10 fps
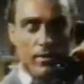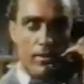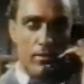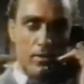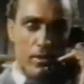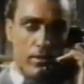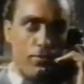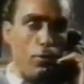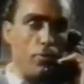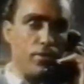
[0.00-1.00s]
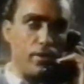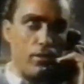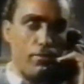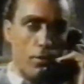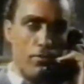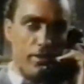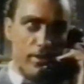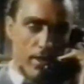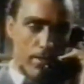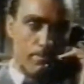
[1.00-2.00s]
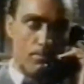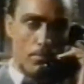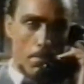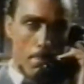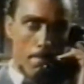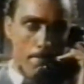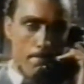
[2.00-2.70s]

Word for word: Uhrzeit 15.15 Uhr. 15. Das ist der